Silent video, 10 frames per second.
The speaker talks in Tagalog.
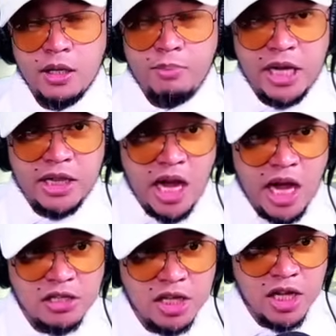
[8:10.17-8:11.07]

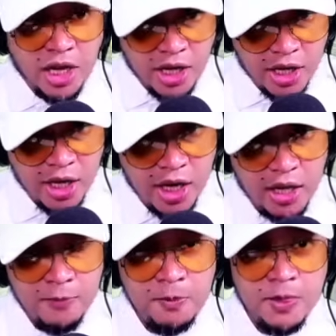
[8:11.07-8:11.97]
pataasan ng ihi,
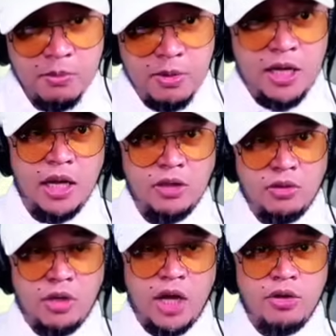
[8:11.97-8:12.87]
biglang
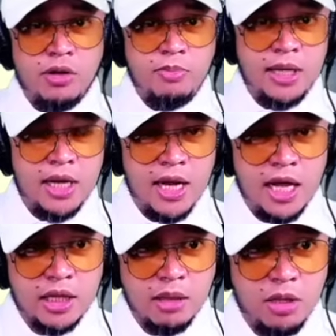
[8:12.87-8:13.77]
nung kayo
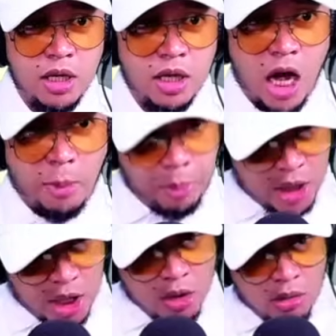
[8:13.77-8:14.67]
ibinanatan, biglang api
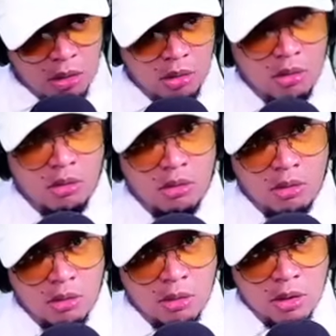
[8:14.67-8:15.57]
kayo,
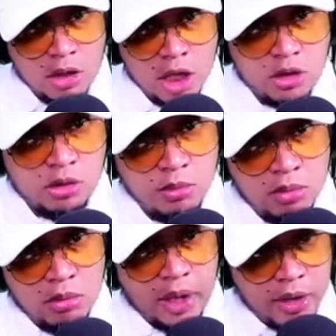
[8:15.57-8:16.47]

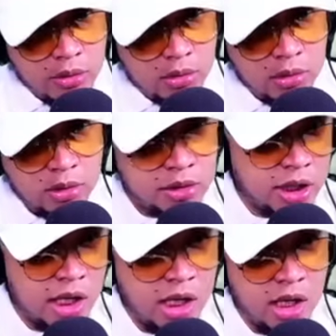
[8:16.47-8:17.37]
nagsumbong kayo doon sa
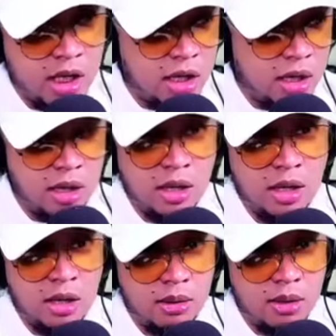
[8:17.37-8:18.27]

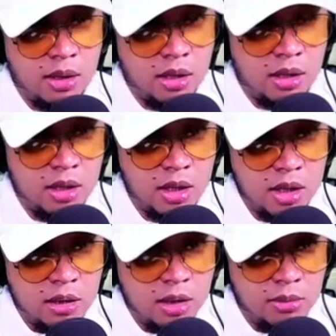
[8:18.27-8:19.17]
ah,
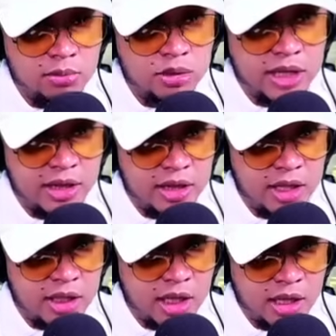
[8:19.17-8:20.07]

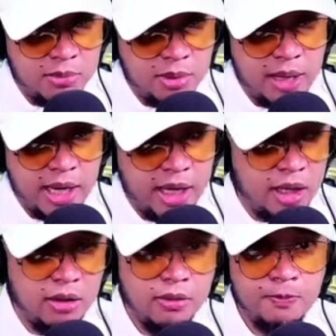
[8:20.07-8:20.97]
budanding na
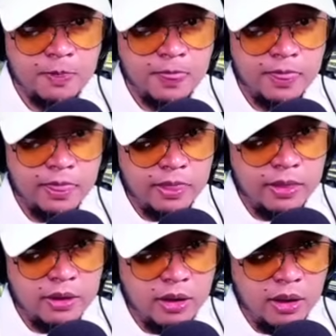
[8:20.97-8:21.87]
babae,
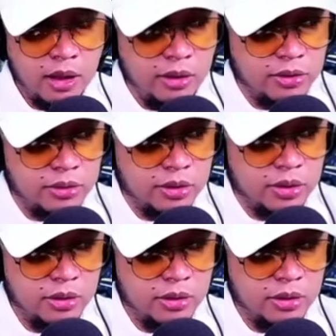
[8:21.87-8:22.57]
ano to?